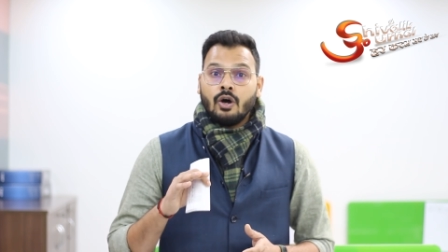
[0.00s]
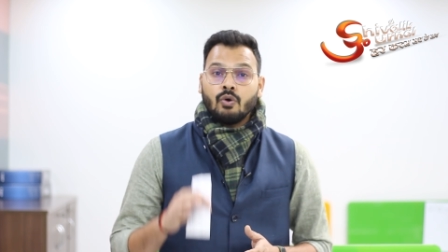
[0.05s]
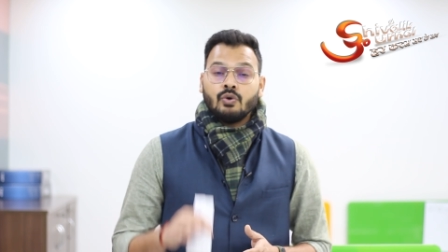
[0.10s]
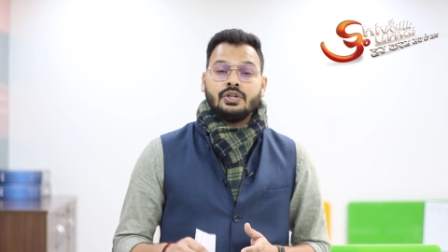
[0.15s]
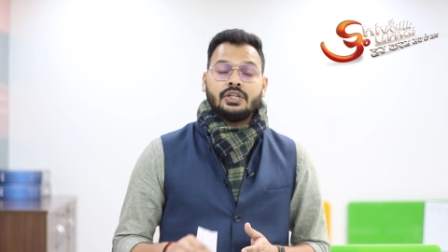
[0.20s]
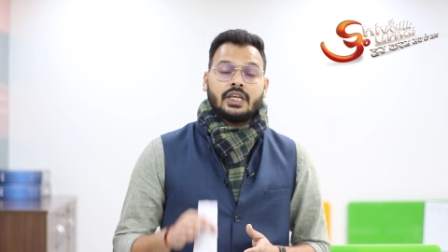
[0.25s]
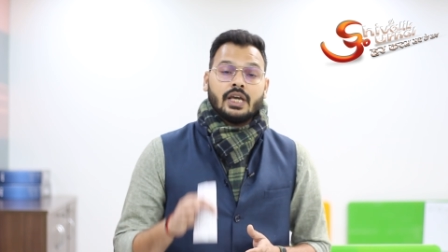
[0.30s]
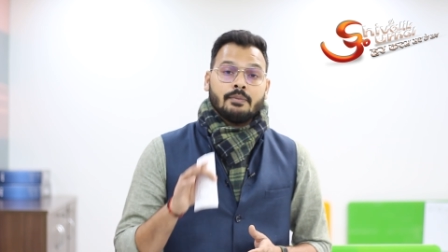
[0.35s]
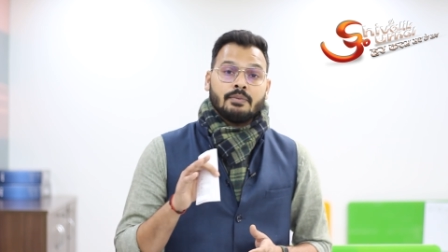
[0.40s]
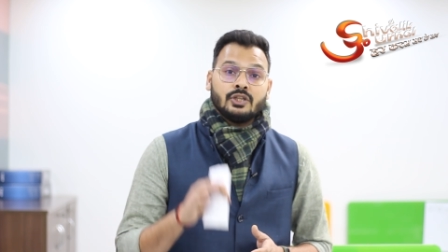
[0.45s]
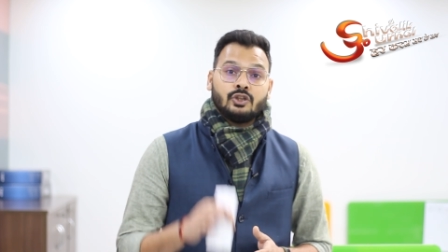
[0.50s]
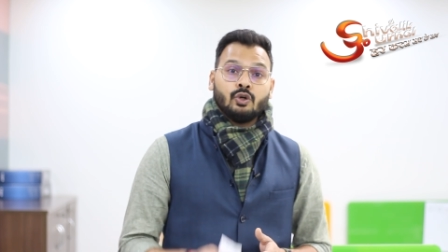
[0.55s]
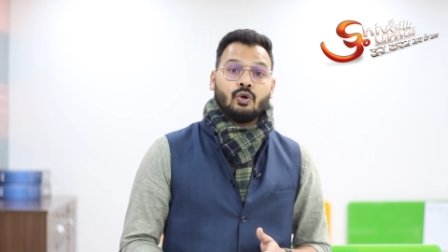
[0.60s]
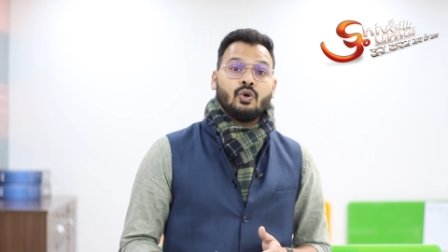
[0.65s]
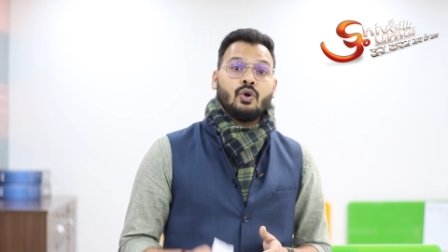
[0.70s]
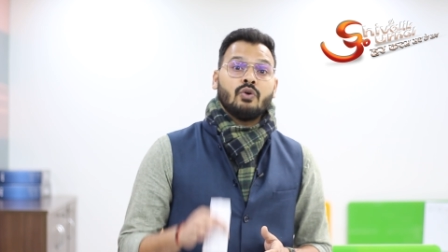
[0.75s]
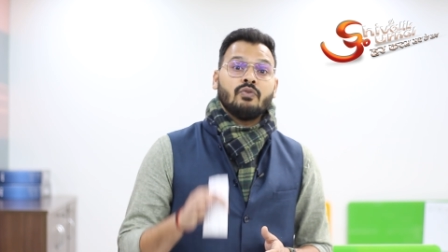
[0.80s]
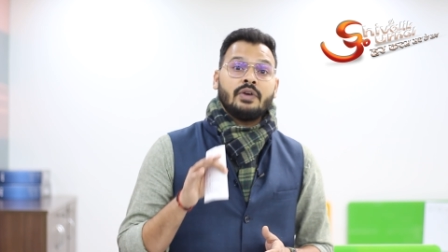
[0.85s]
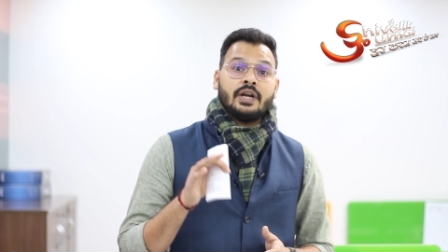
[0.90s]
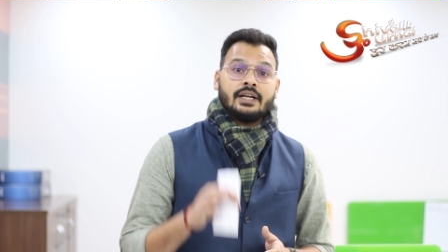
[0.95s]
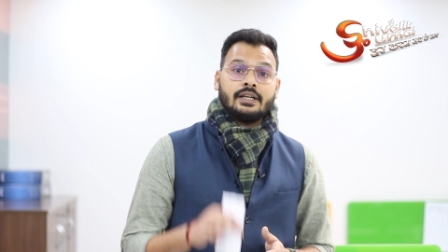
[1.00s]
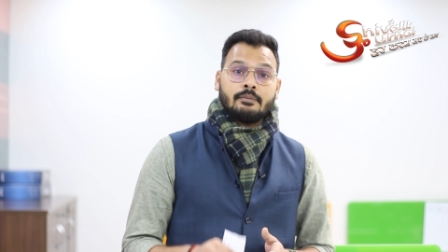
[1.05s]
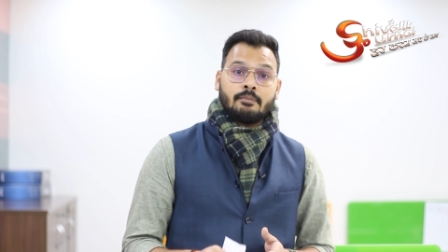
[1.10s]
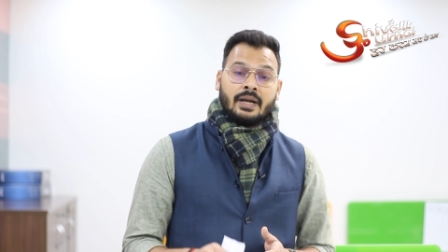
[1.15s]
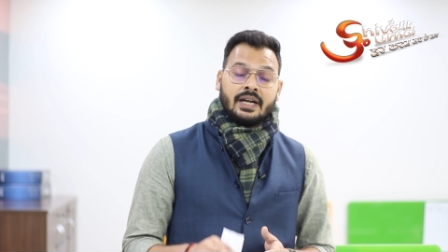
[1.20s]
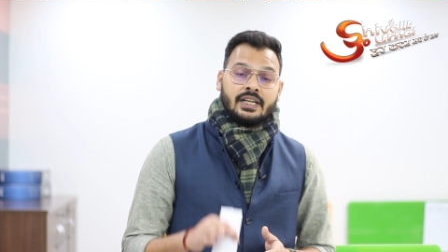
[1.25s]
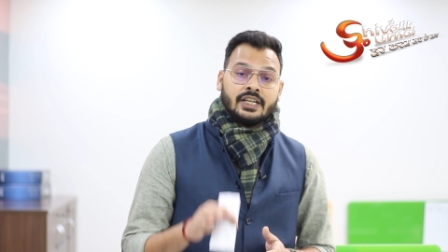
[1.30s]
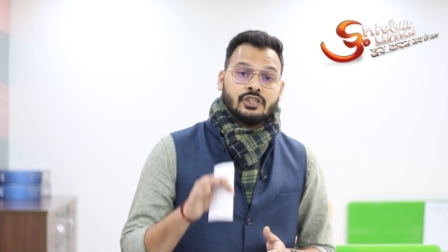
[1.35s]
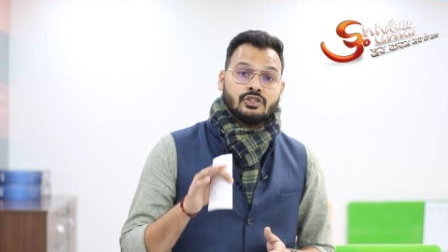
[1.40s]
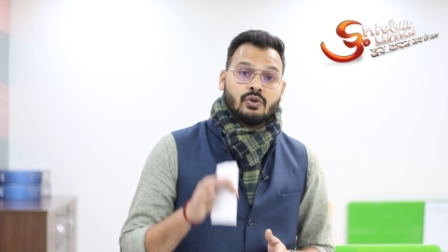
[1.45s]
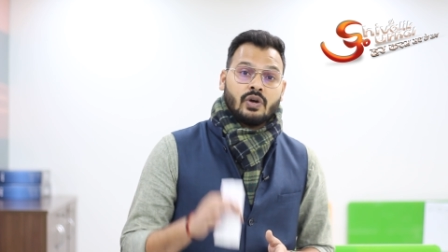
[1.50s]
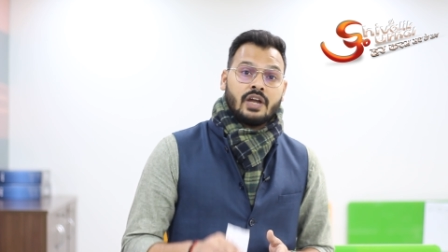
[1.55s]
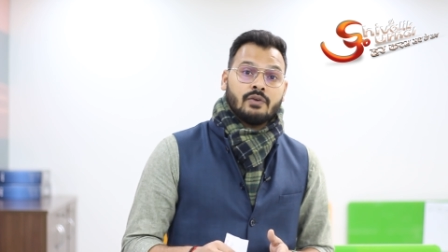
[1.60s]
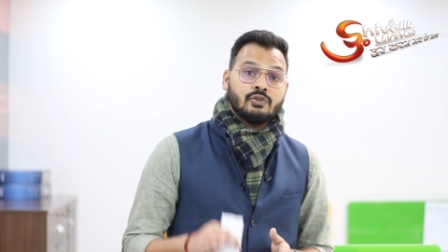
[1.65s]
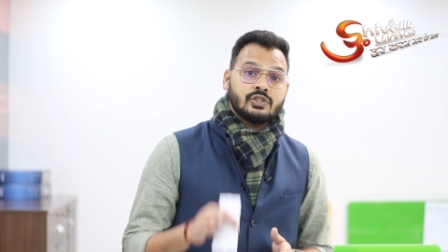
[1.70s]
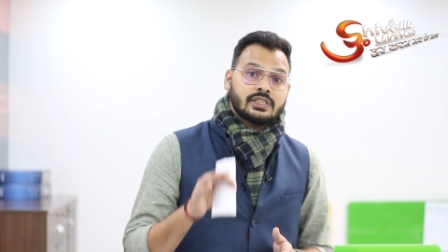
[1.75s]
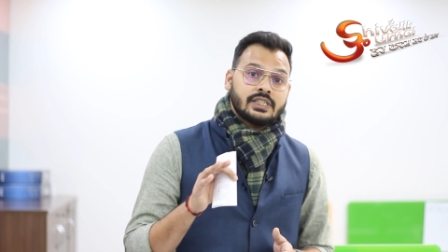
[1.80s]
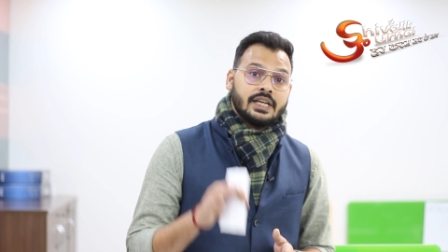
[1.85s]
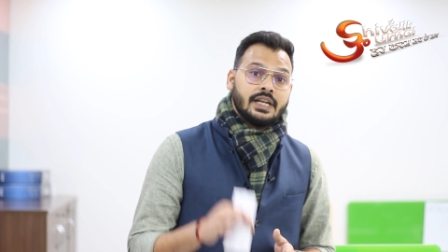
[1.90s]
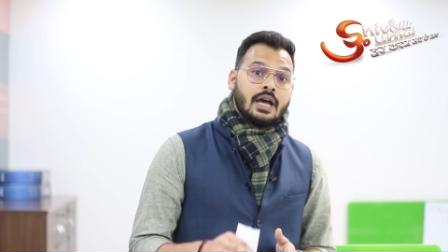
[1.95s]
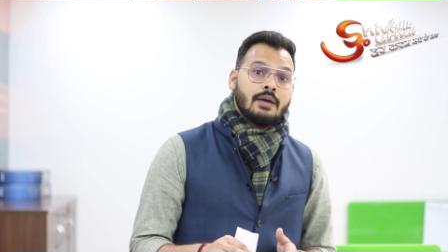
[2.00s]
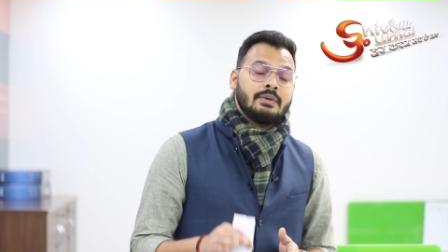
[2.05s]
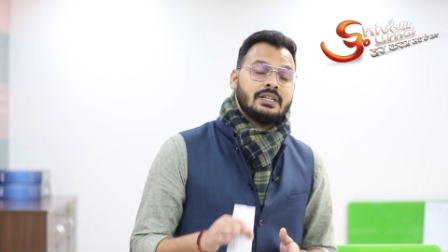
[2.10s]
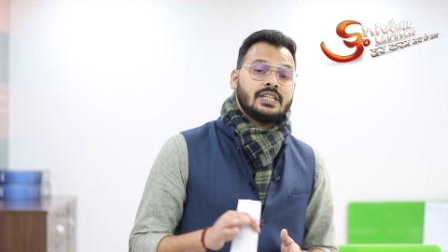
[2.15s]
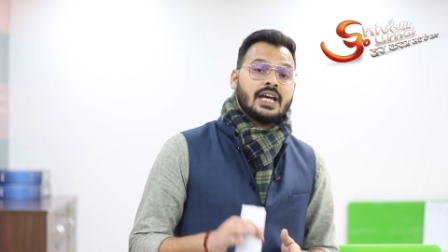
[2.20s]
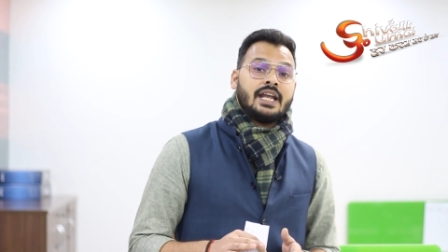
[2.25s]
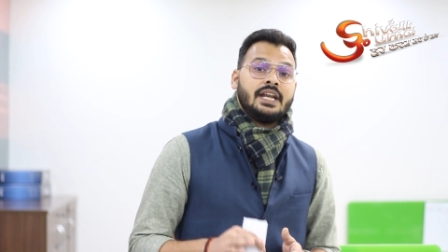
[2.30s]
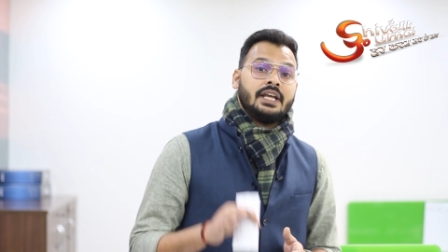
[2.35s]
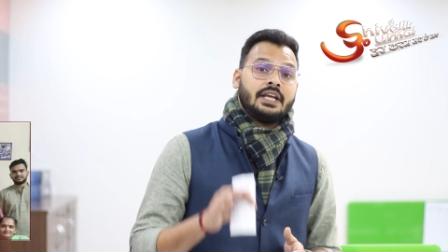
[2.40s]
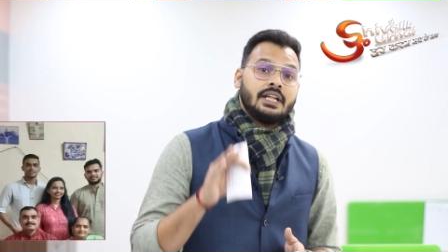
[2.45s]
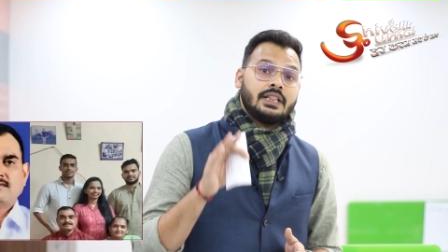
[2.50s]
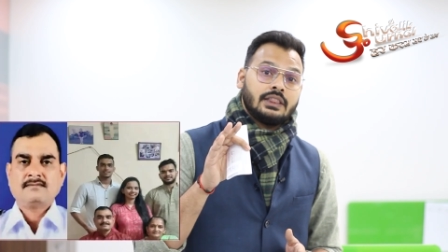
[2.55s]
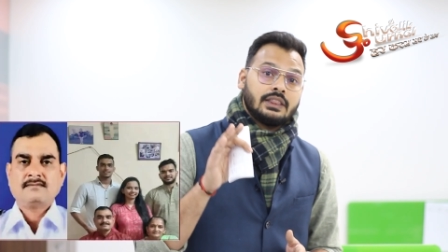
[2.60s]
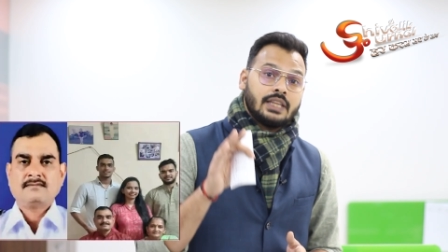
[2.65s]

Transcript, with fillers: उनके भी दोनों बेटे जो है वो सेना में जाने की